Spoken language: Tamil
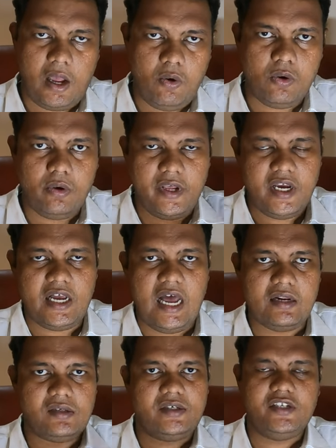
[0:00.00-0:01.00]
அவங்களுடைய
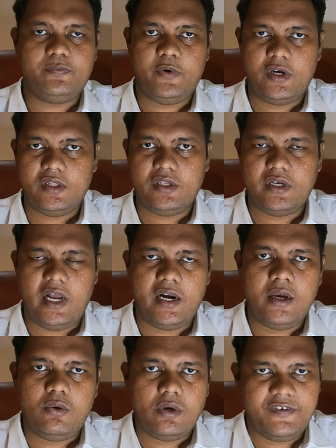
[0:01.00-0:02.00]
கார்ஸை டெஸ்ட்
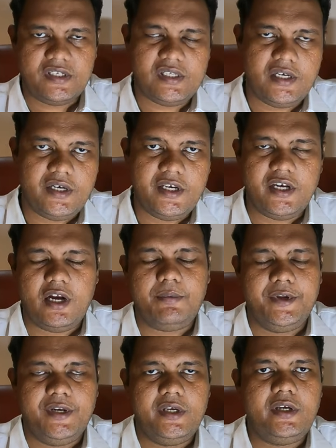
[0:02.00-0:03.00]
பண்ணுறதுக்கான ஒரு ஃபெசிலிட்டி
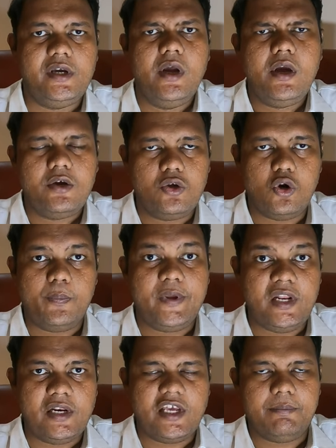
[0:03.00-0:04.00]
அப்படின்னு
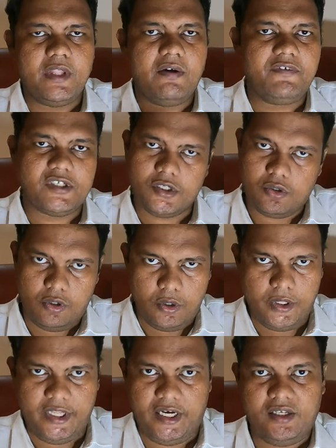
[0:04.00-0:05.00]
யூரோப்பியன் என்கேப் தான் ஃபர்ஸ்ட் கொண்டு
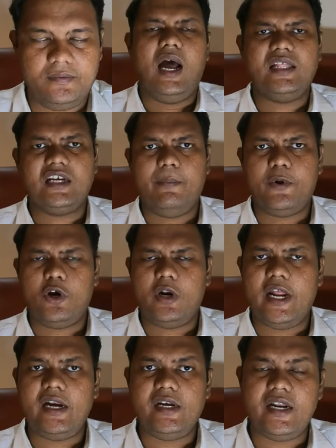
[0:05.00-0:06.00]
வந்தாங்க அதுக்கப்புறம்
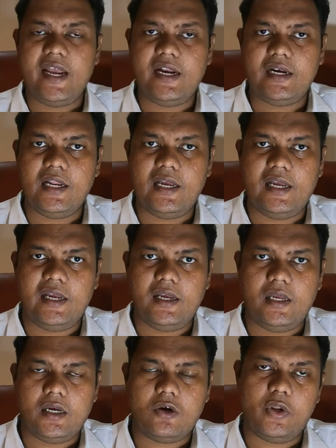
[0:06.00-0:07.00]
நைன்டி நைனில்
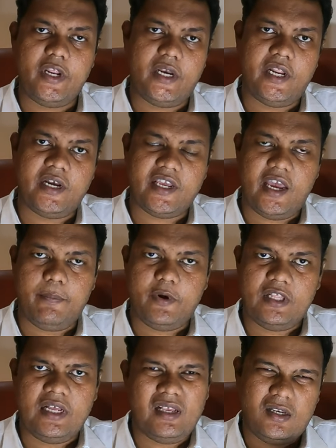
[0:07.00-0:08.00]
கொரியன் என்கேப்
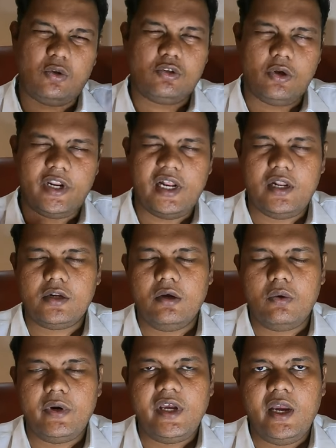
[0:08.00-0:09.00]
அதாவது சவுத் கொரியாவில்
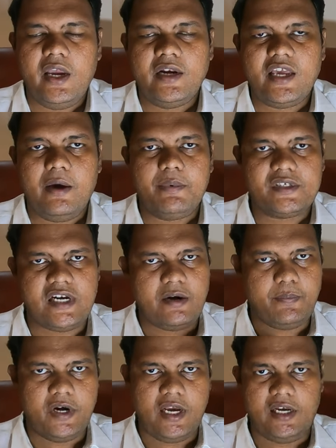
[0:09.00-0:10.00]
இருக்கக்கூடிய என்கேப்பை
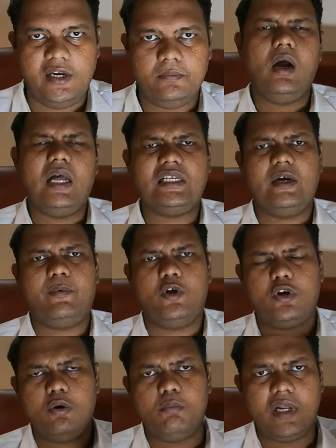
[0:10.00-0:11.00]
ஸ்டார்ட் பண்ணாங்க
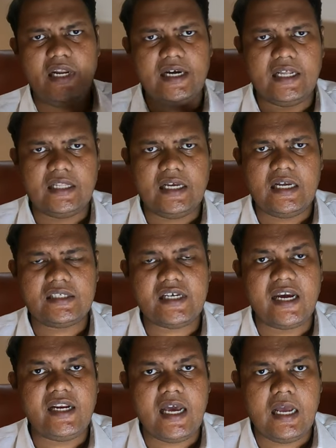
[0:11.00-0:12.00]
அதுக்கப்புறம் ரொம்ப லேட்டாக தான்
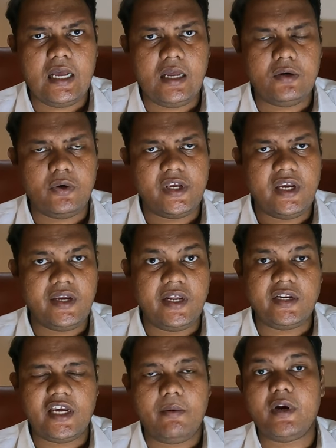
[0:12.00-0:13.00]
சைனானுடைய
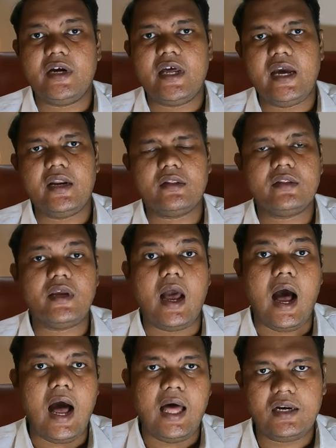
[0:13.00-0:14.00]
என்கேப் ரெண்டாயிரத்தி
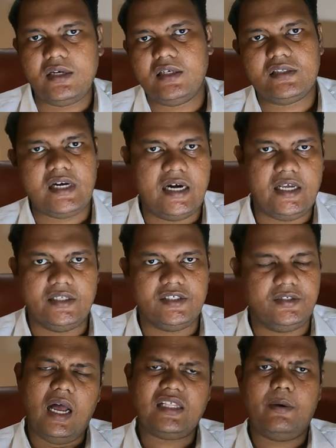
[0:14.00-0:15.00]
ஆறுல ஸ்டார்ட்
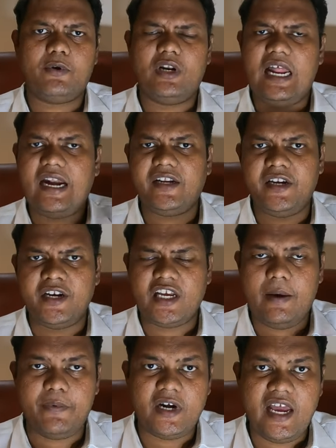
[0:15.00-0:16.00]
ஆச்சு அதுக்கப்புறம் லாட்டின்
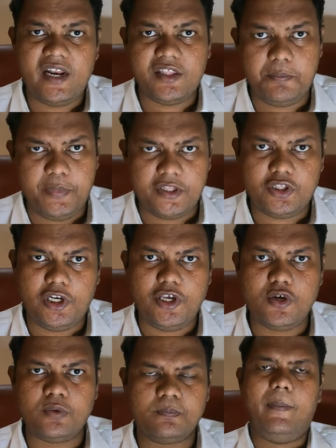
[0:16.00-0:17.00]
என்கேப் ரெண்டாயிரத்தி
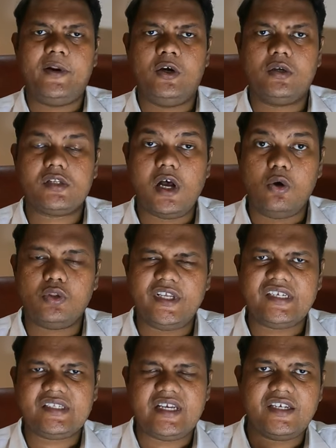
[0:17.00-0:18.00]
பத்துலையும் அப்புறம் சவுத்
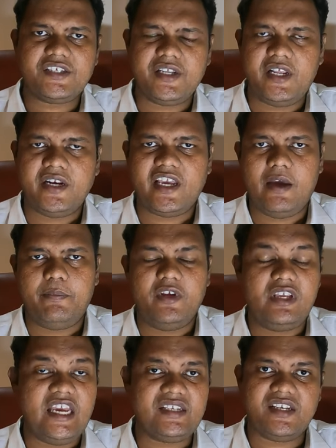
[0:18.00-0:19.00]
ஈஸ்ட் ஏசியன் என்கேப்
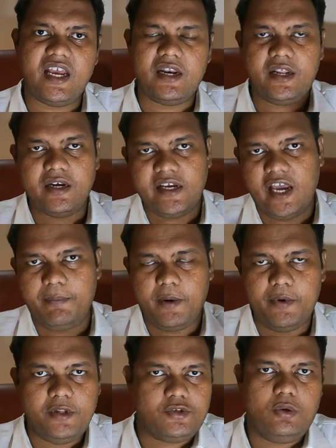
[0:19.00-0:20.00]
ஏசியான் என்கேப்
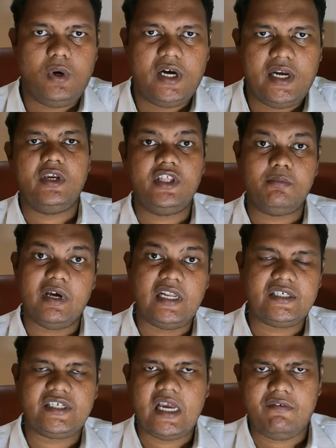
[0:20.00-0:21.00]
அப்படின்னு சொல்லுவாங்க இது
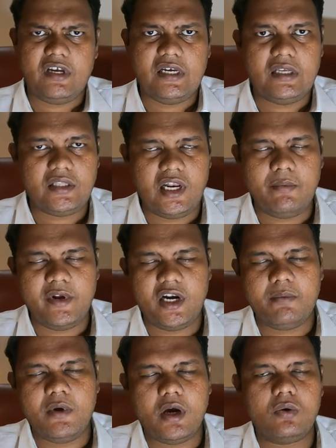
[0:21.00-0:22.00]
மலேசியாவை
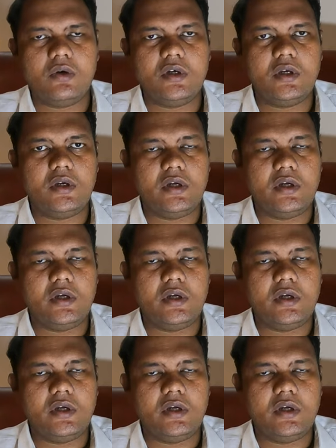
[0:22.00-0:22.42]
தலைமையிடமா கொண்டு